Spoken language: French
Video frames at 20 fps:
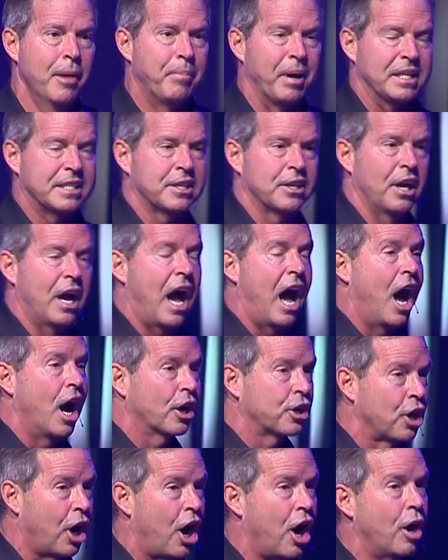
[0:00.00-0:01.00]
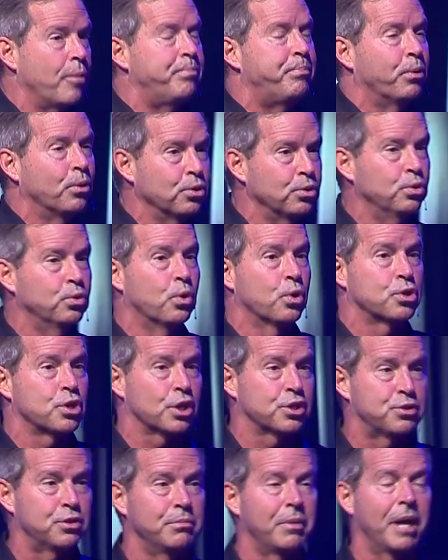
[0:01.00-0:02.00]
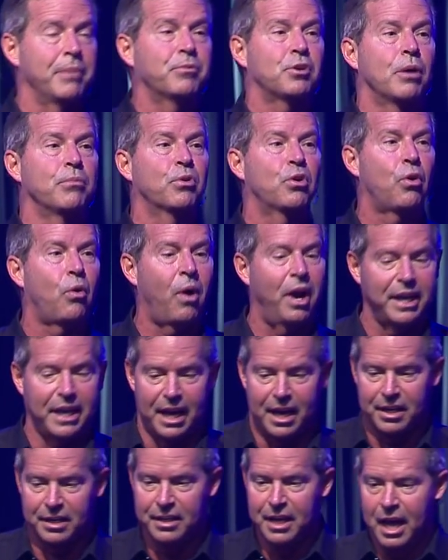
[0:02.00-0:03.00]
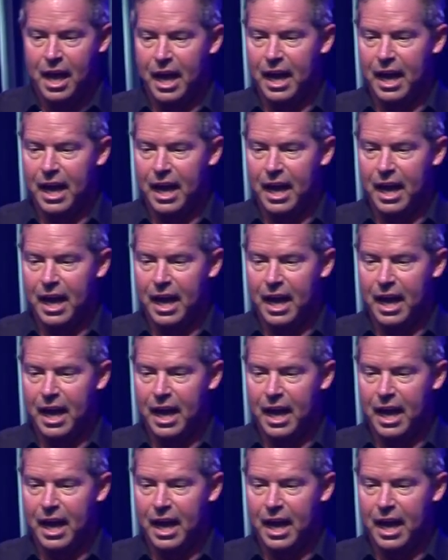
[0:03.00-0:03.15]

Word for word: parce que encore pour nous aujourd'hui, même comme croyants,